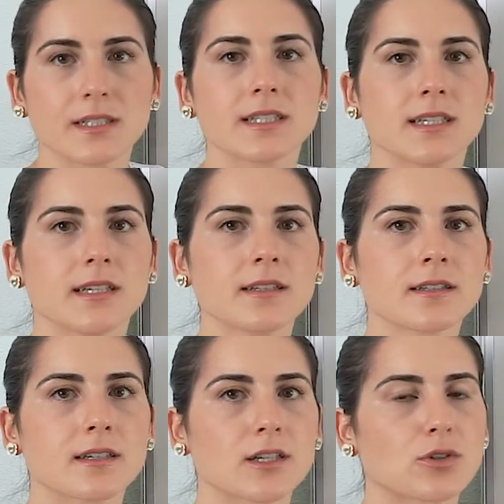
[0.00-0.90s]

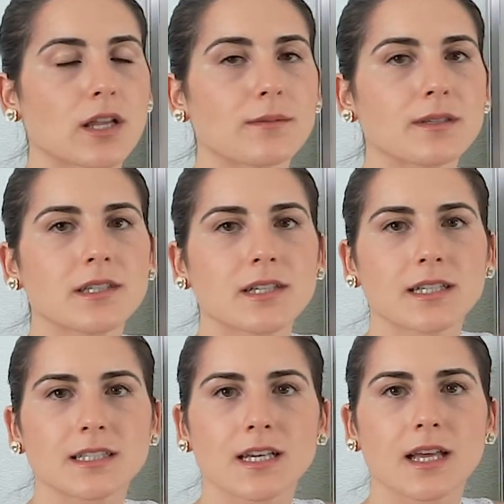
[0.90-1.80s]
Sí, es una división,
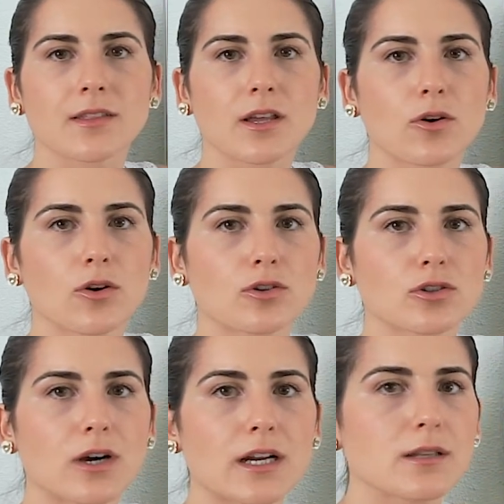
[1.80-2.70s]
así que tengo los
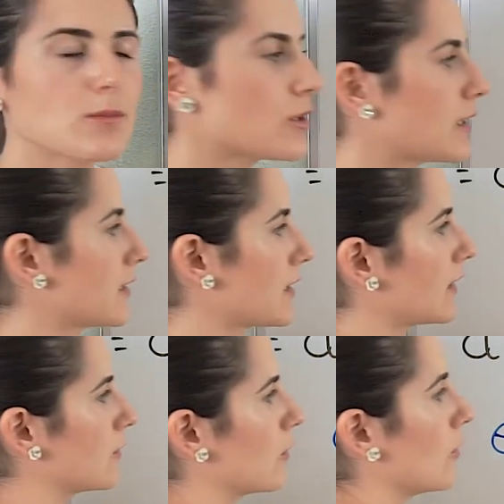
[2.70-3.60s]
logaritmos
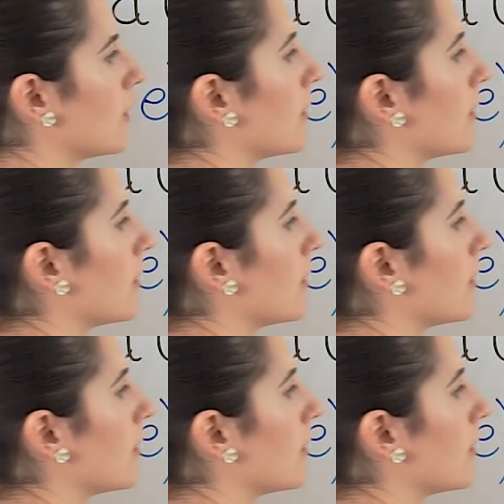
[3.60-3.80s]
restando.